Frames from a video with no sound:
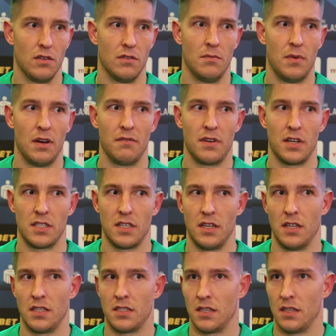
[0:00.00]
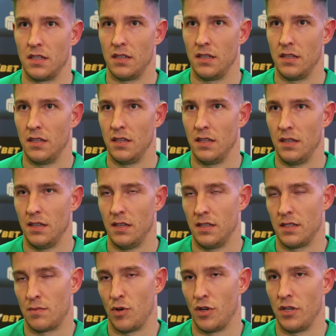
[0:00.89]
No mam wrażenie, że
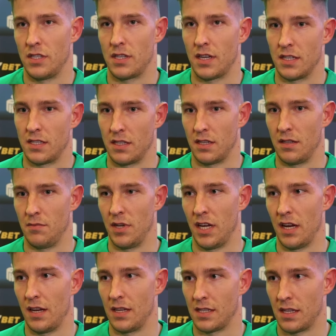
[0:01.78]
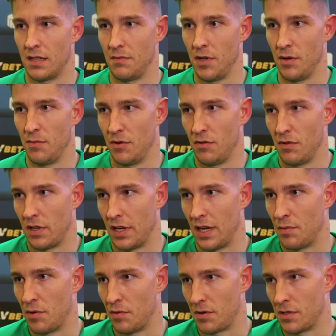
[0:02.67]
z boiska, że gdyby Janasa tam nie było, to
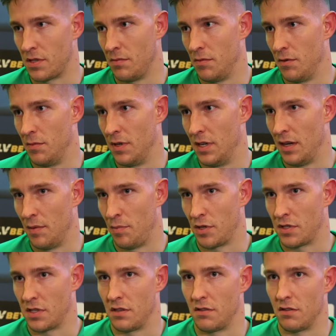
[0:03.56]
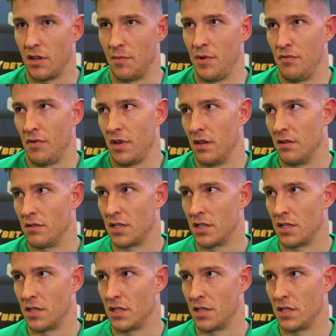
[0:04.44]
ja po prostu bym y, poszedł do tej piłki.